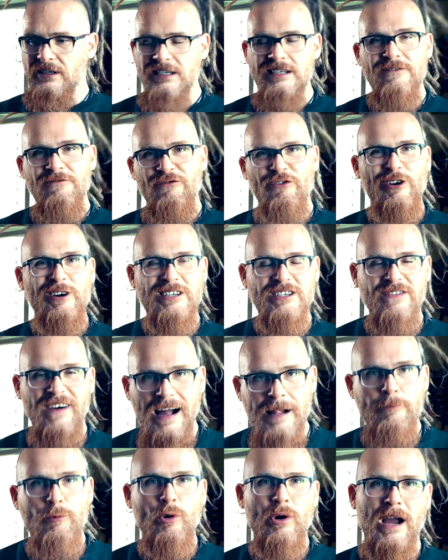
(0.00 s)
nicht wirklich
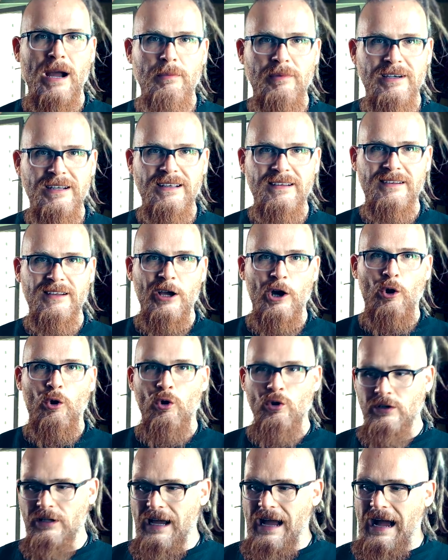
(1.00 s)
Wahlprogramme liest
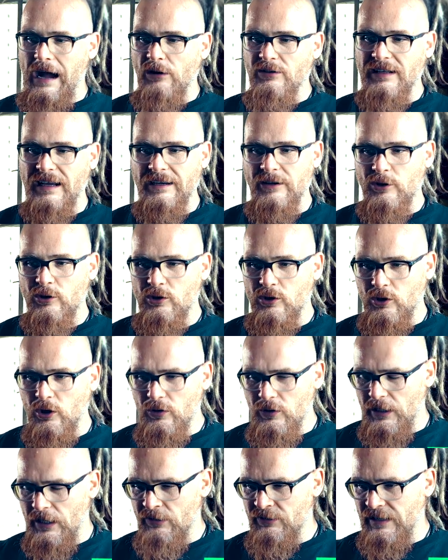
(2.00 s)
und aus einer,
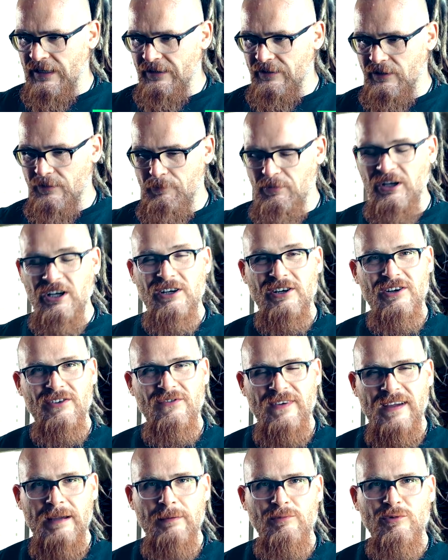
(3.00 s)
aus einer
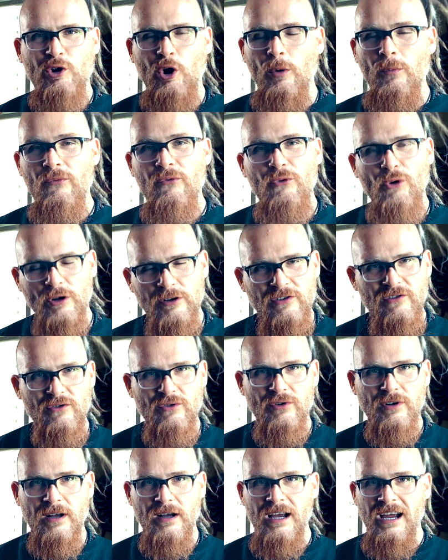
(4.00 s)
bequemen
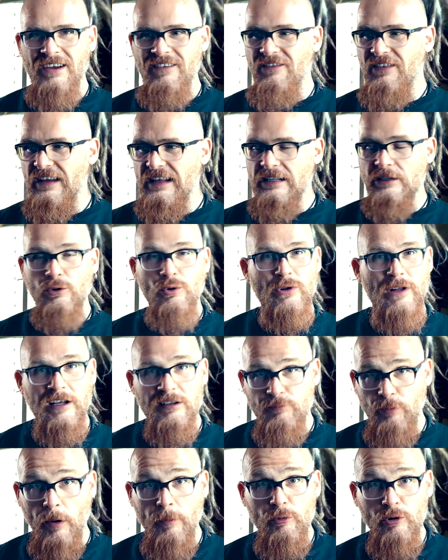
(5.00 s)
Komfortzone wählt oder
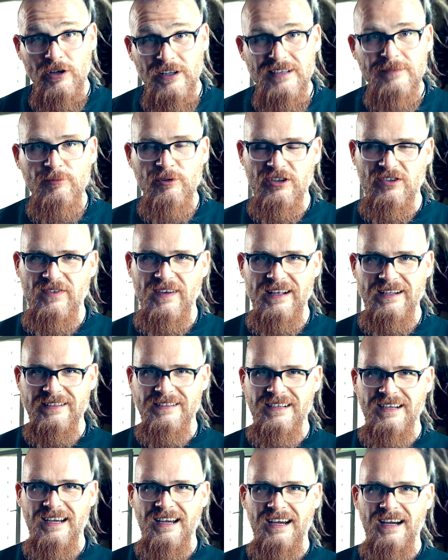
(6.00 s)
aus Populismus
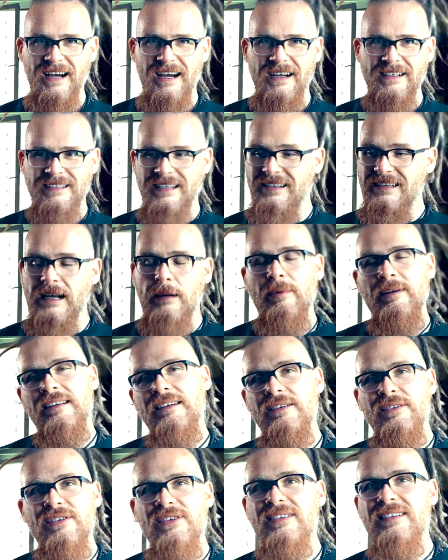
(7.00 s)
wählt, das kann man
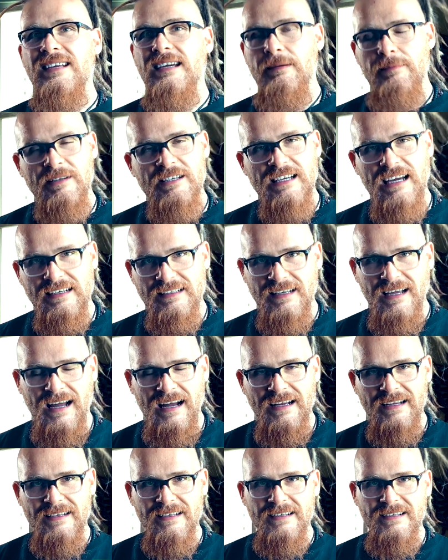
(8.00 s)
dem System nicht
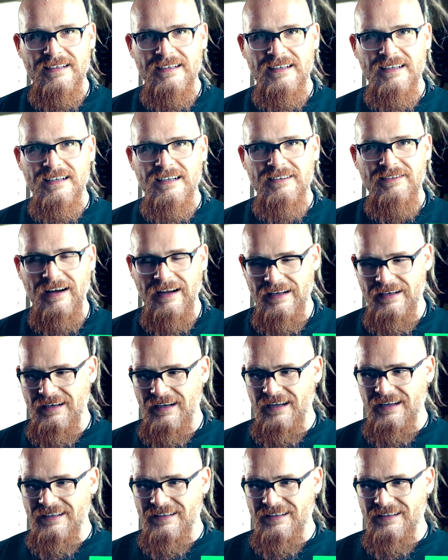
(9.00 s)
angreifen. Weil